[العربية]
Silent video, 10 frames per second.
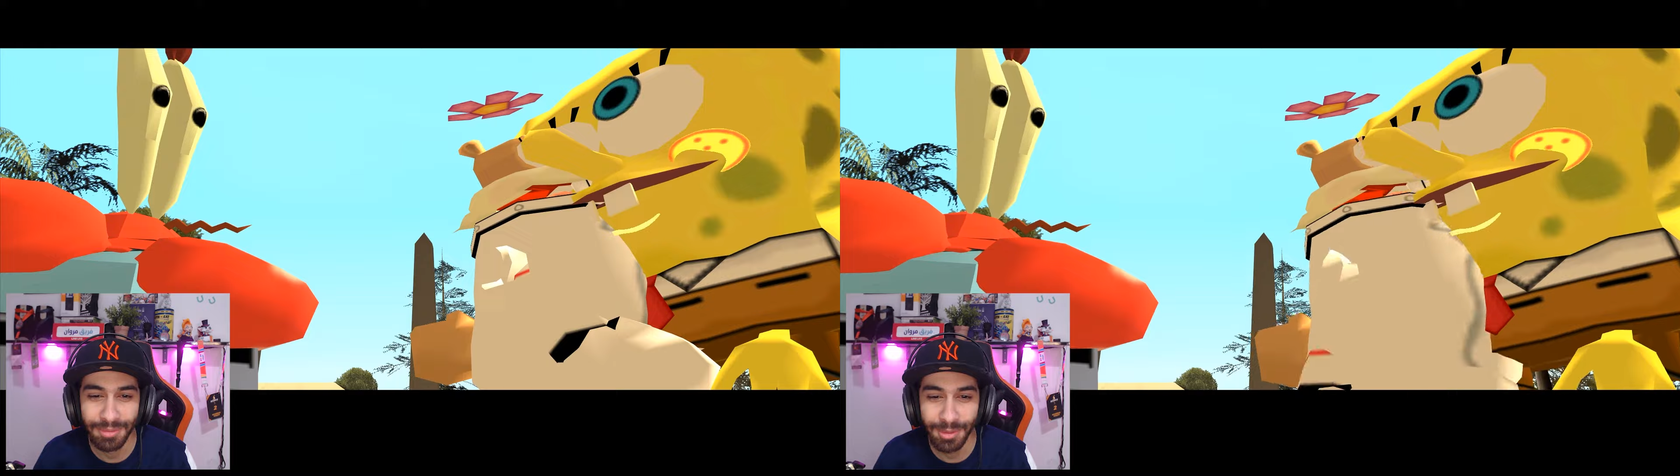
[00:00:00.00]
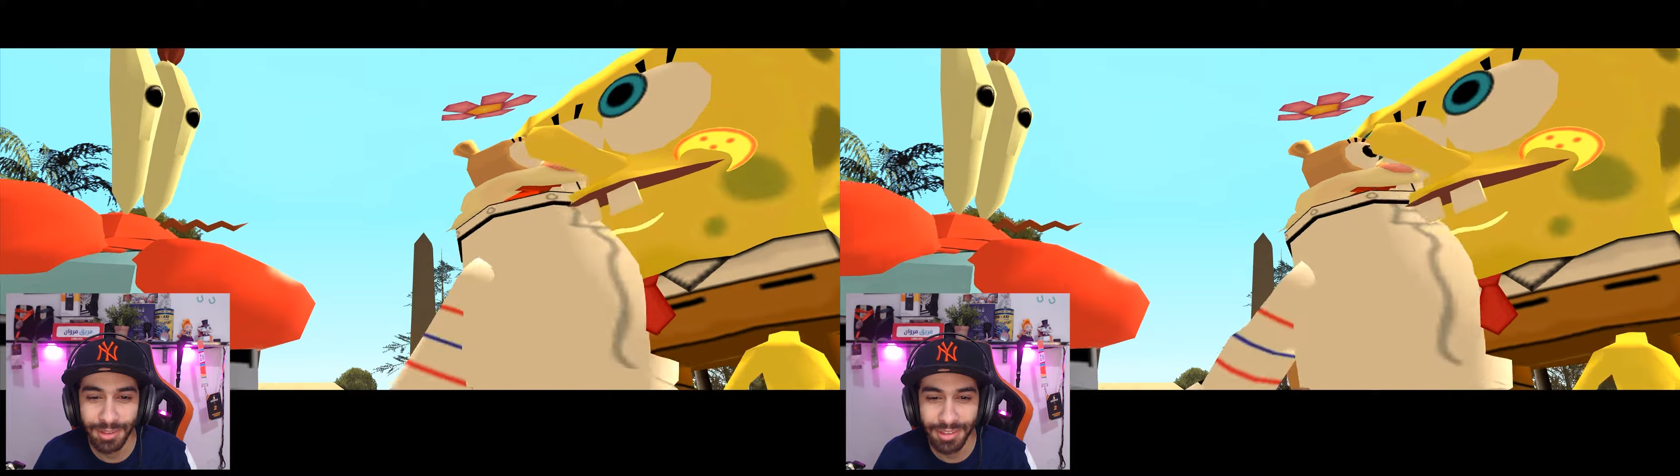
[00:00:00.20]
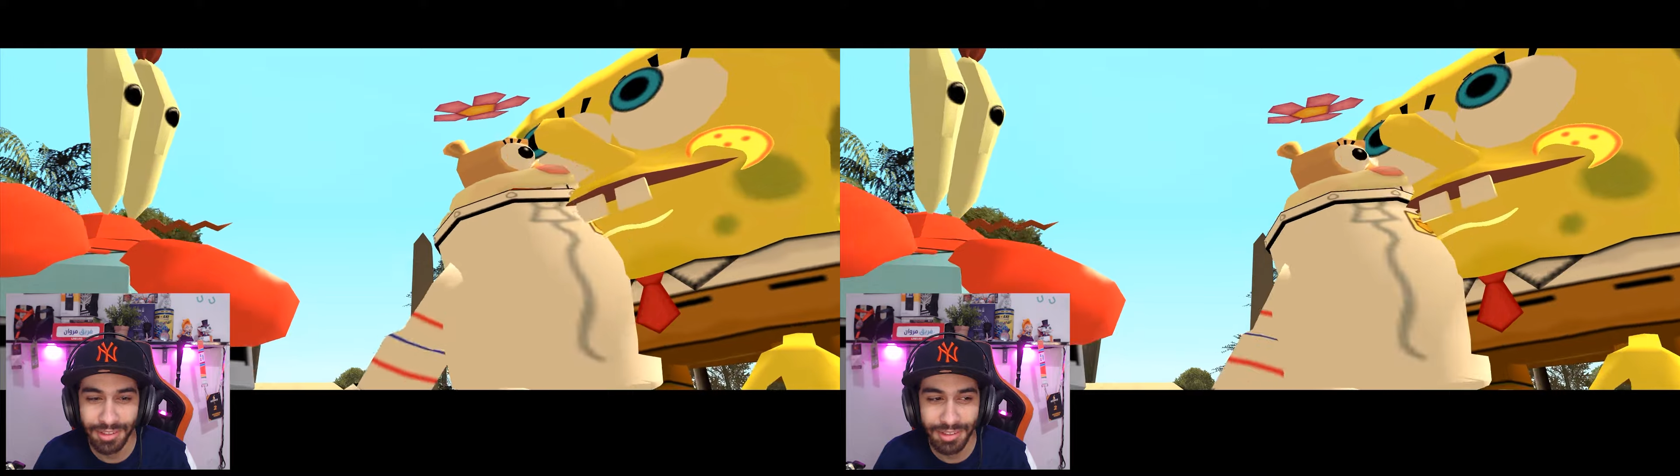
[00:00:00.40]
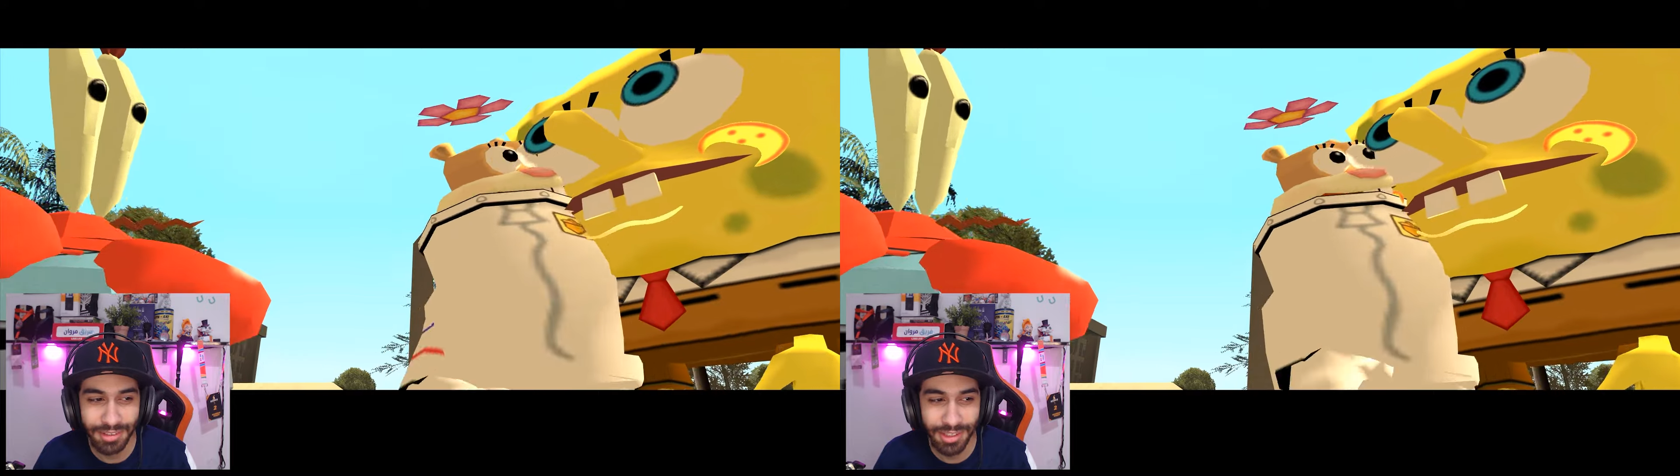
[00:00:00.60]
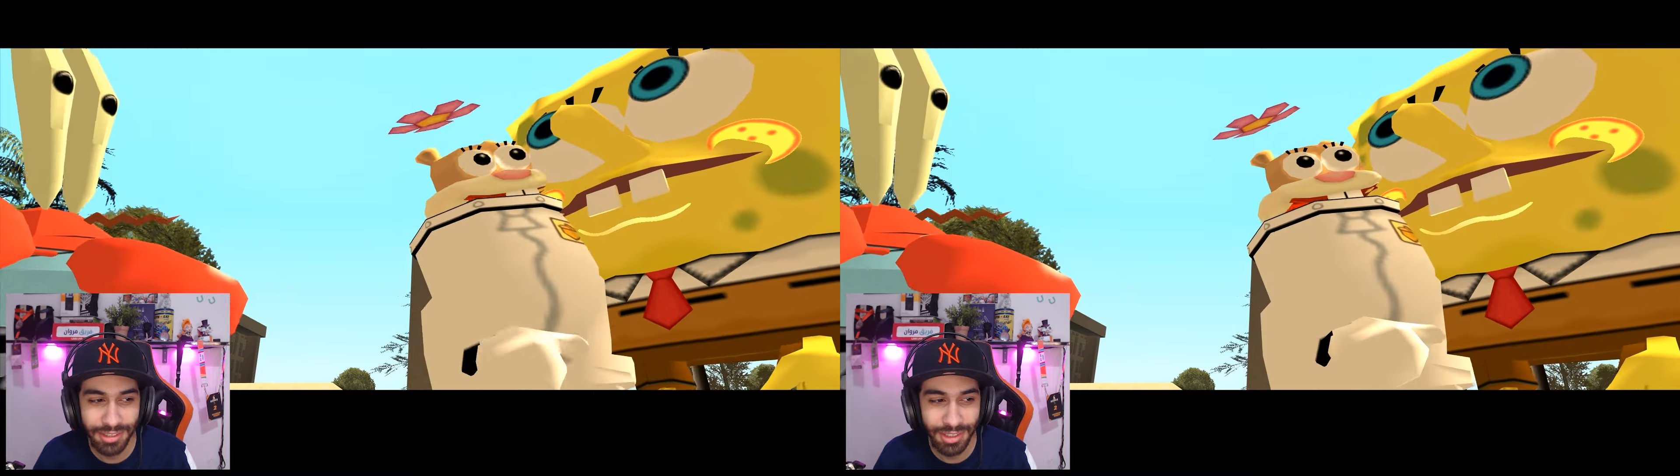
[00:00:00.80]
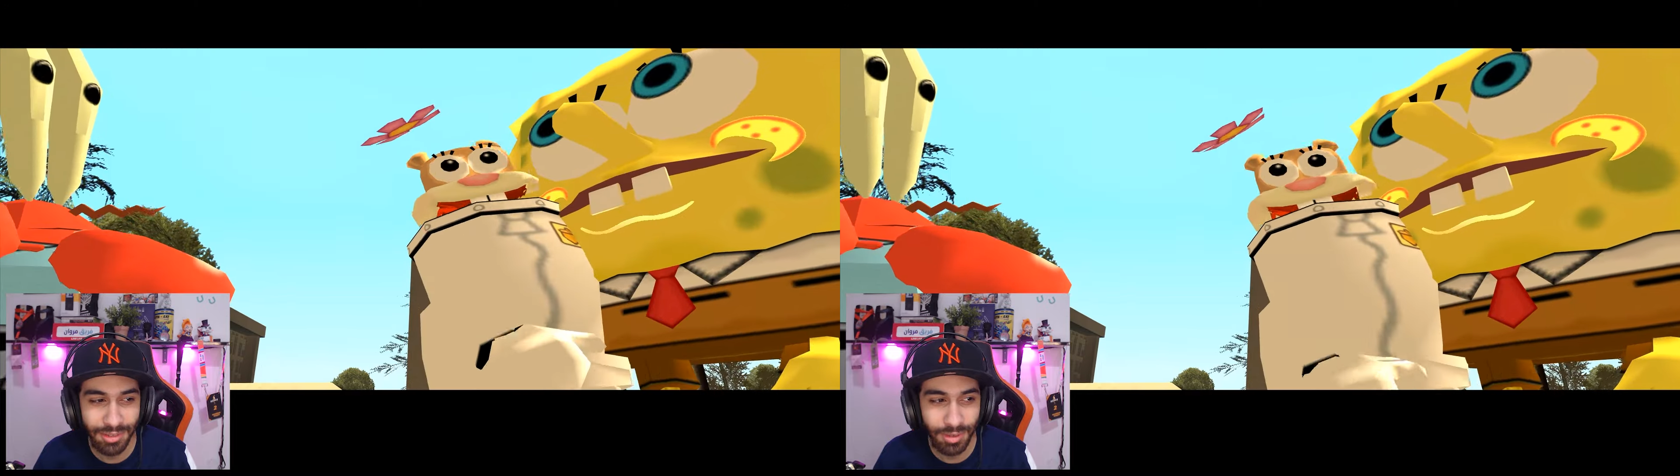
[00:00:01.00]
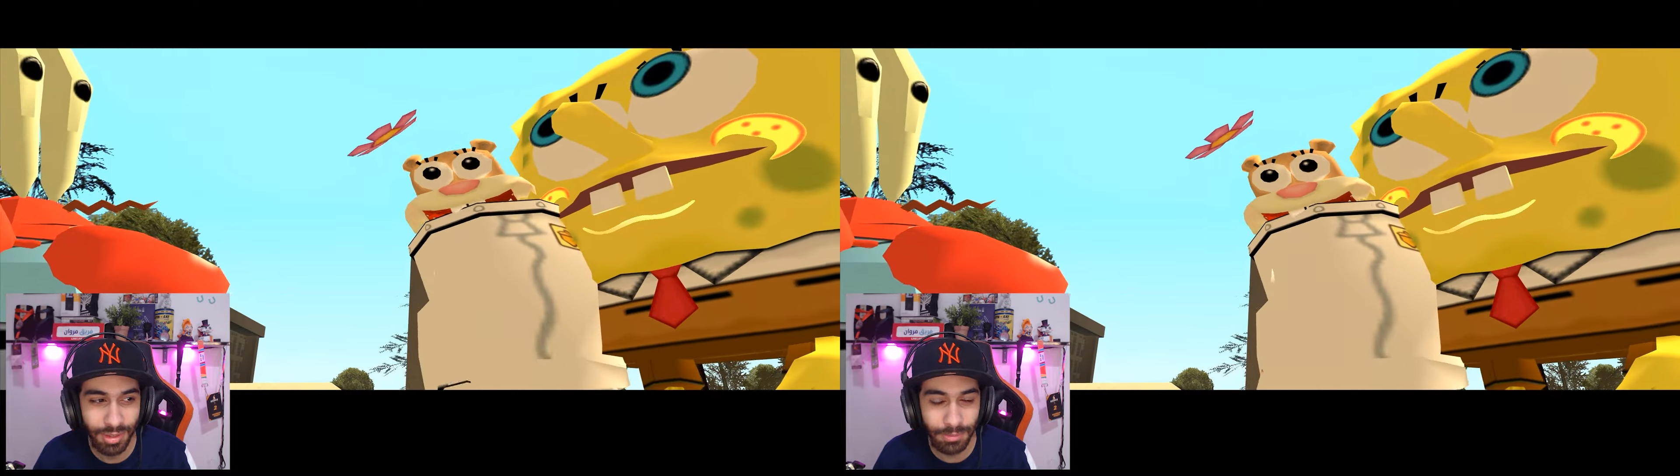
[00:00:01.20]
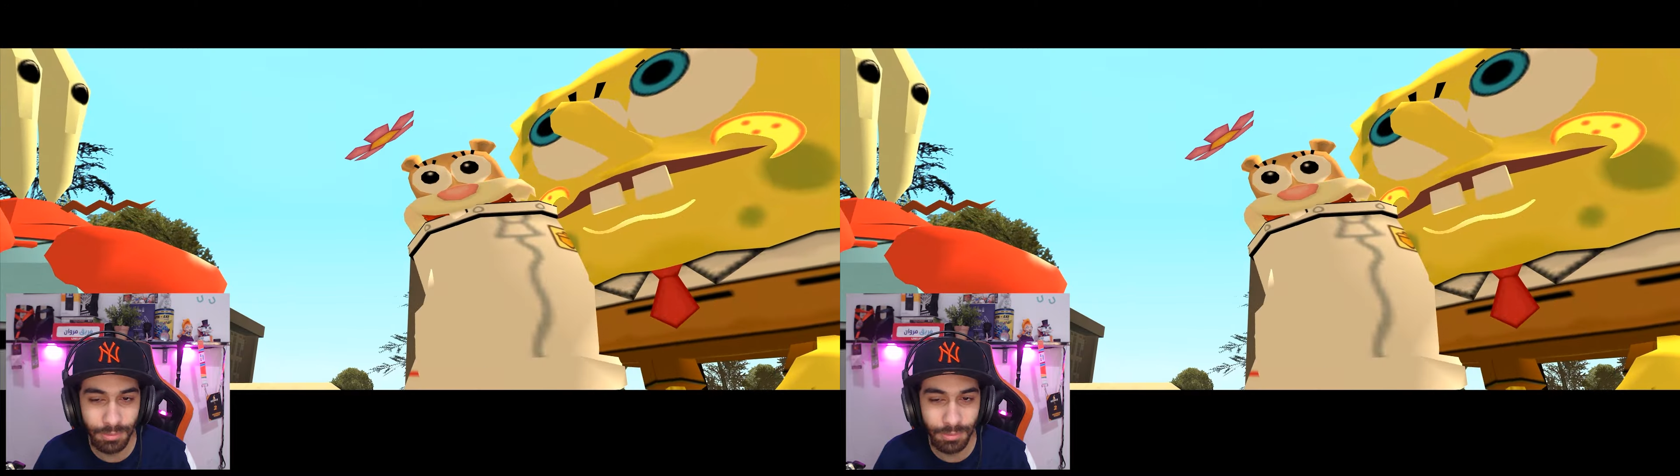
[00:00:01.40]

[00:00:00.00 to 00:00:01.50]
مبارك عشان والله